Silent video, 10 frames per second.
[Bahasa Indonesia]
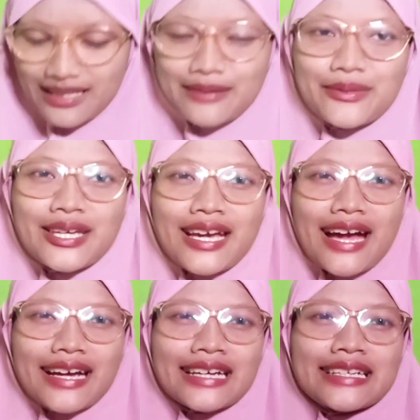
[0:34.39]
lebih
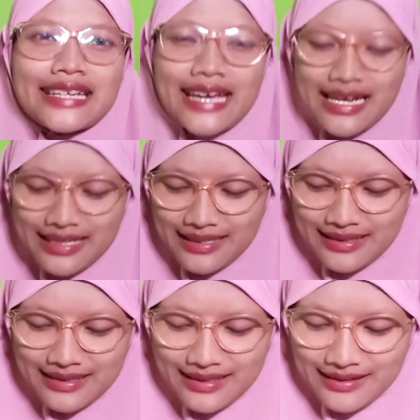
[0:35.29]
gedean ya
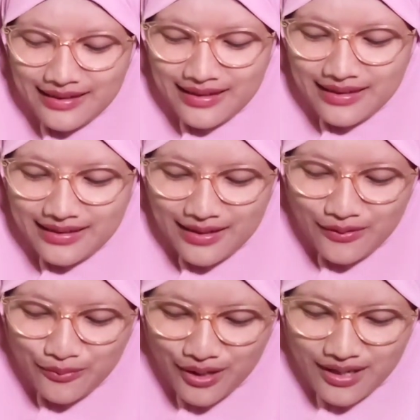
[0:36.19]
dari
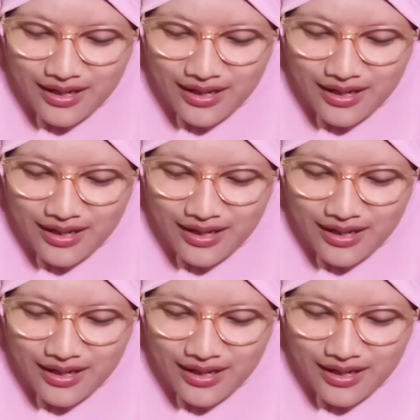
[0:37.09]
umuran